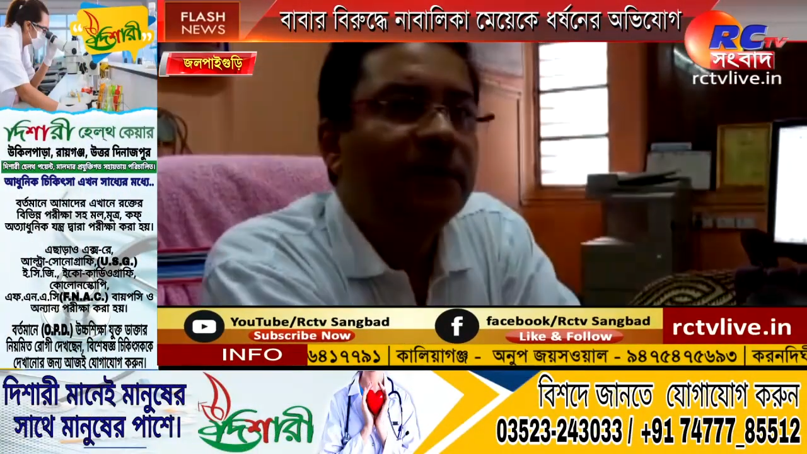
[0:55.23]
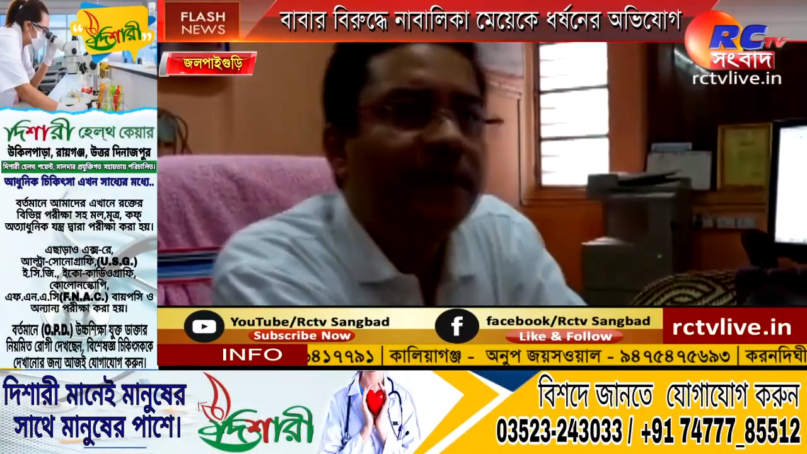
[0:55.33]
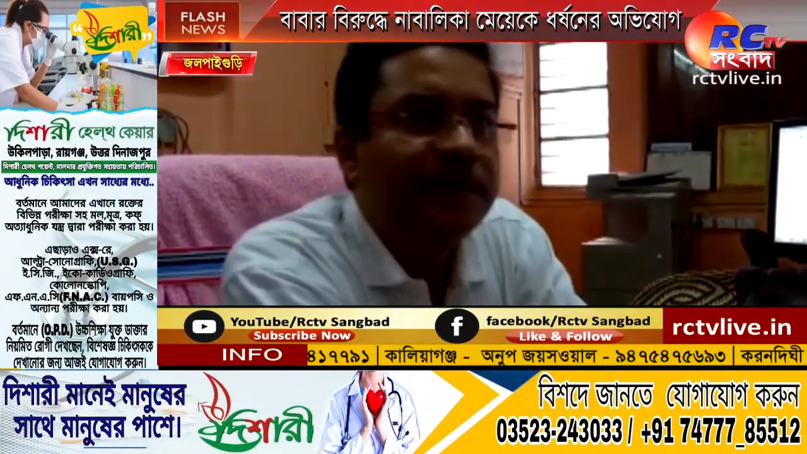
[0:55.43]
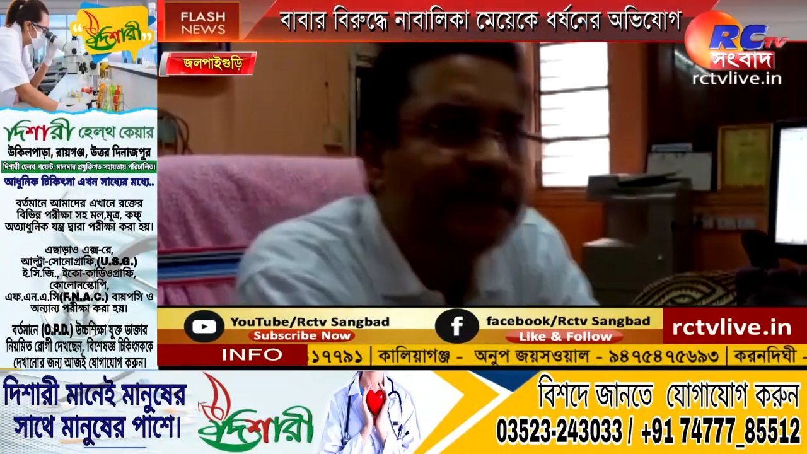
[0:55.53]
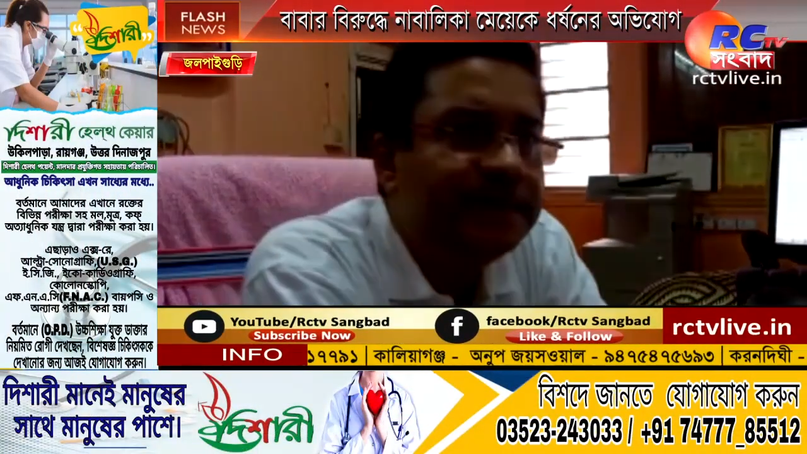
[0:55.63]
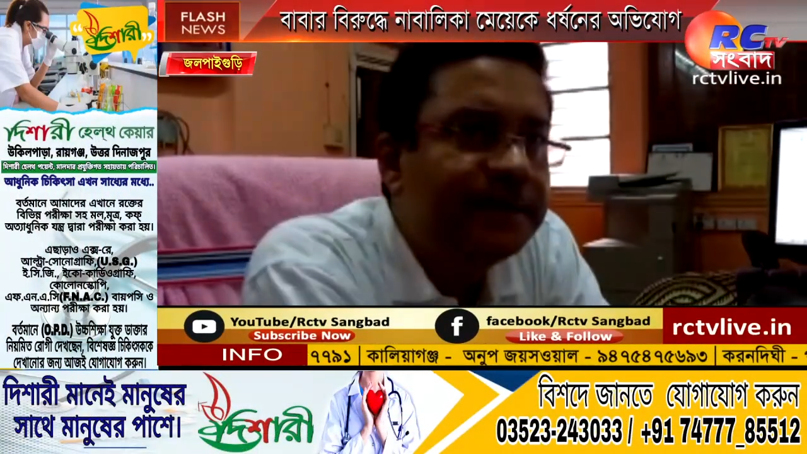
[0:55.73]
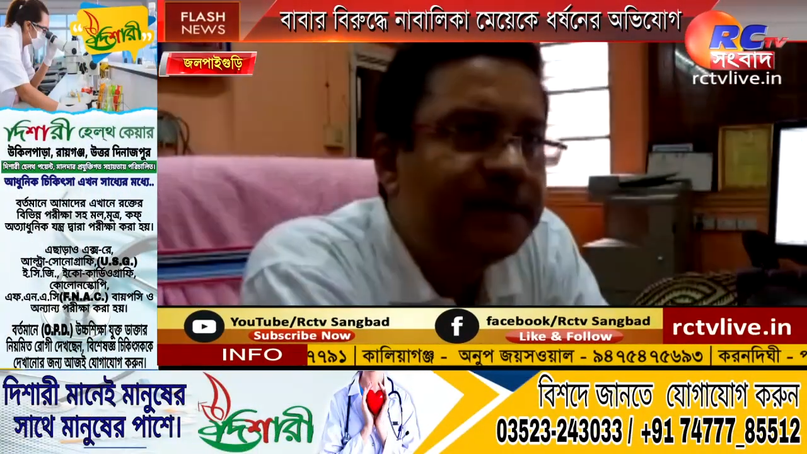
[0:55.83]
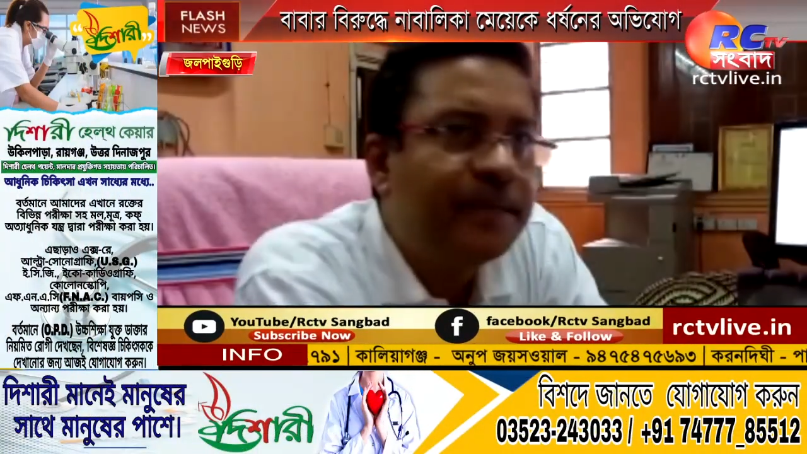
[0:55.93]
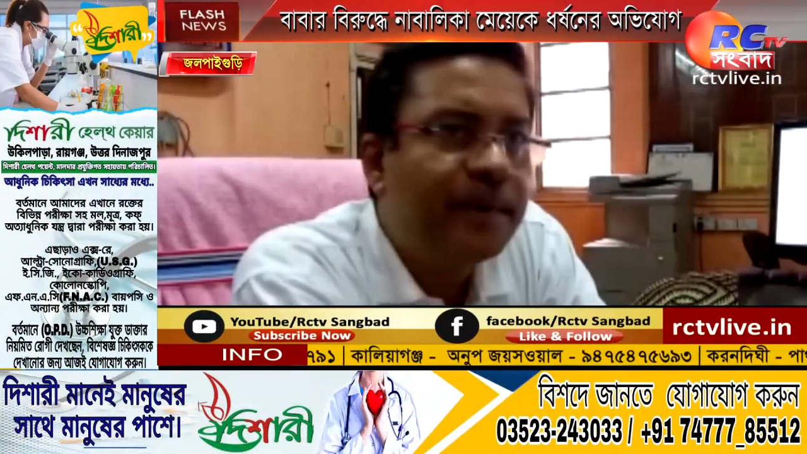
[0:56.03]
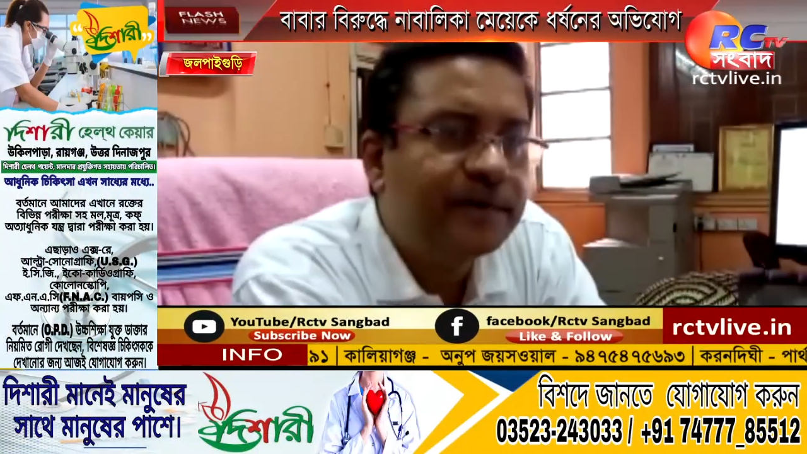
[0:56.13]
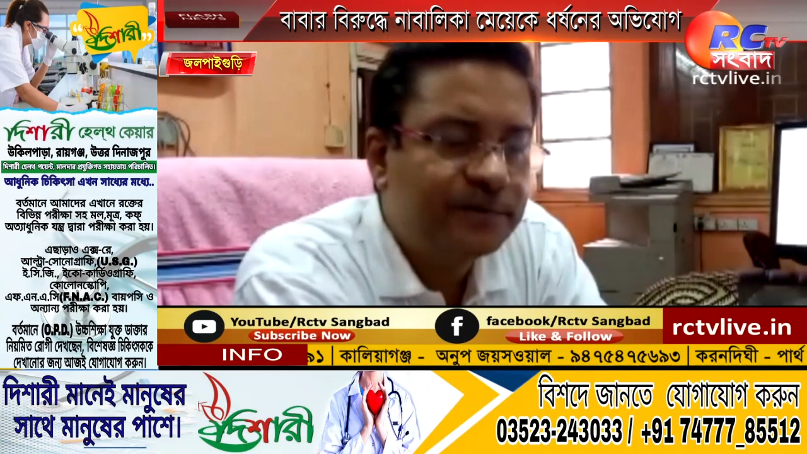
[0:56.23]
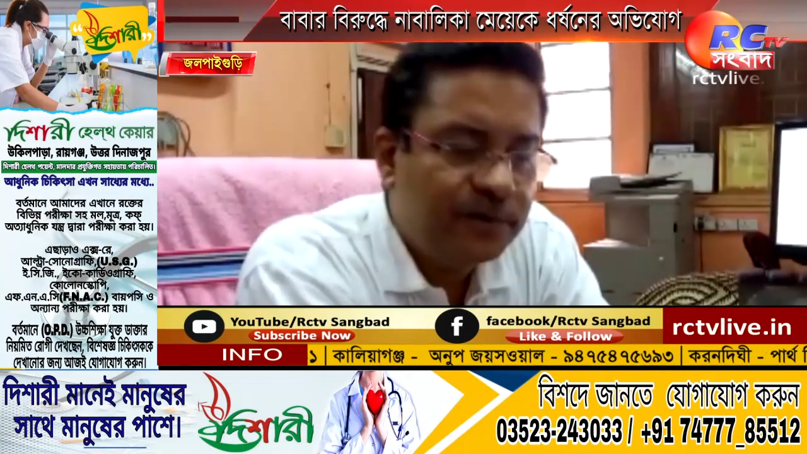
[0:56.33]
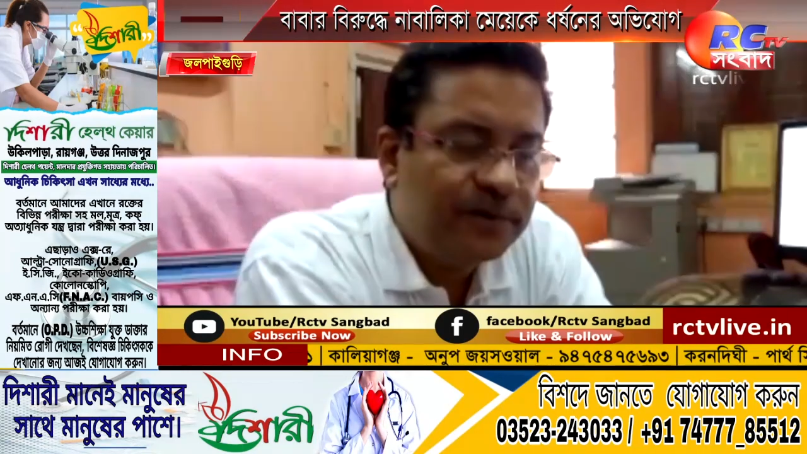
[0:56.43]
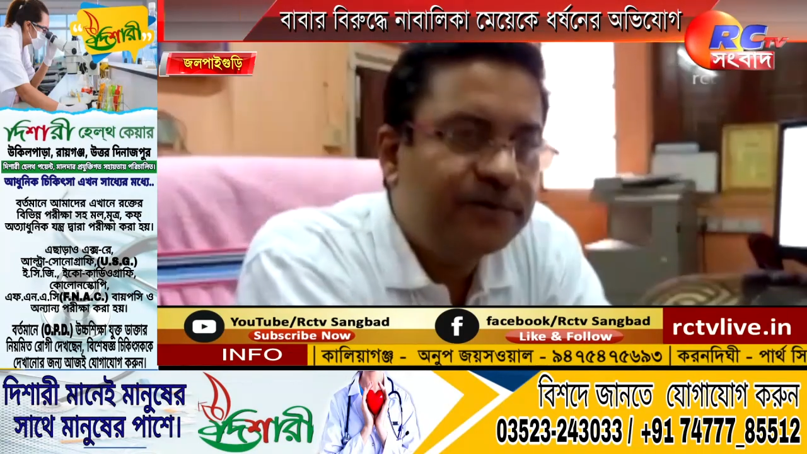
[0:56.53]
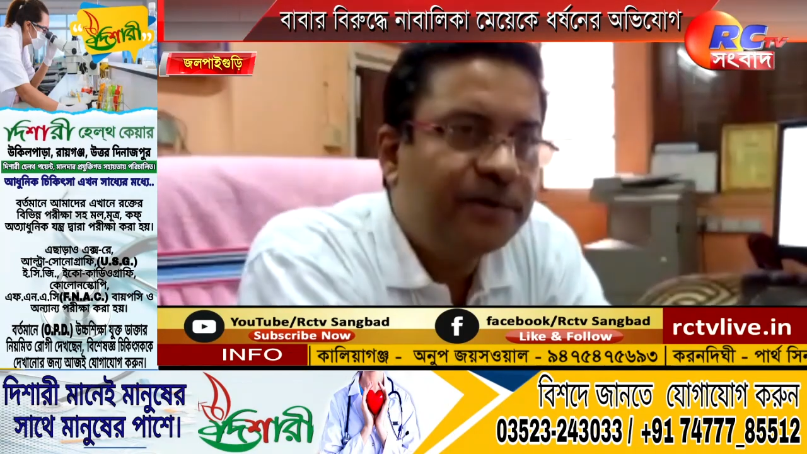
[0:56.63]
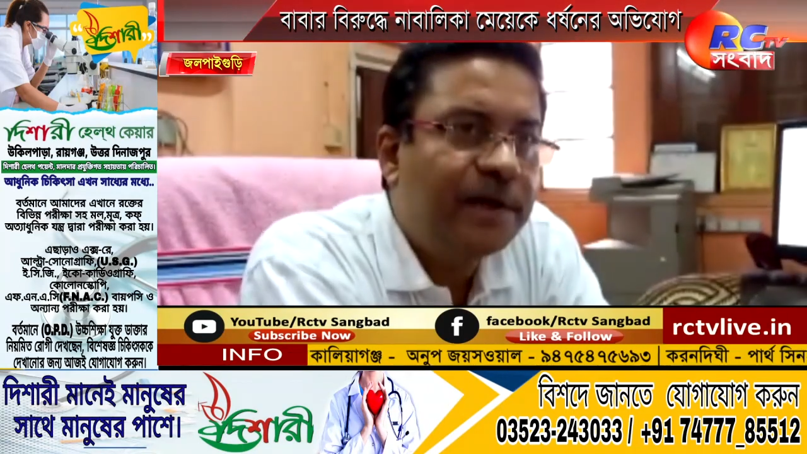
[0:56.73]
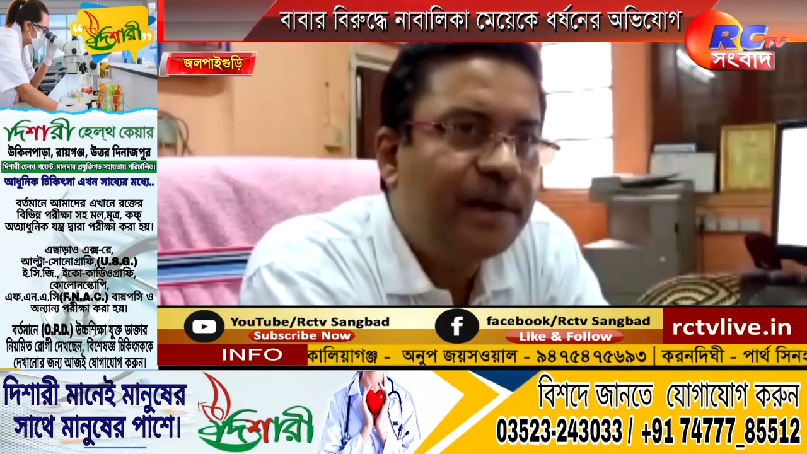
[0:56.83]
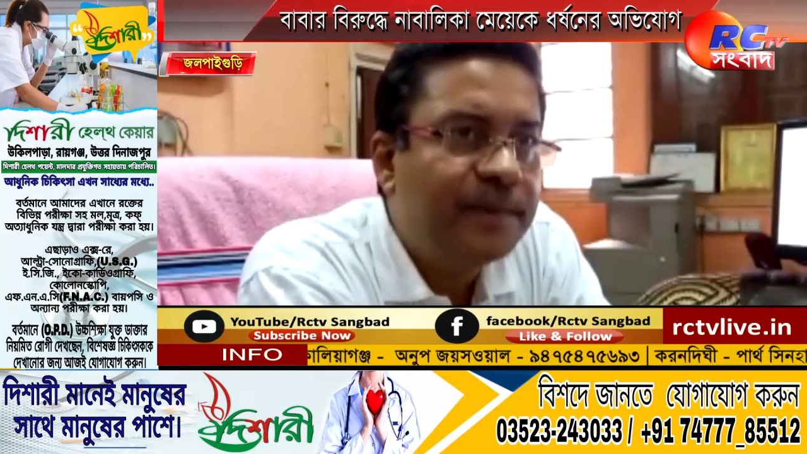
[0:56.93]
তো আমি এই চিঠিটা পাওয়ার সঙ্গে সঙ্গে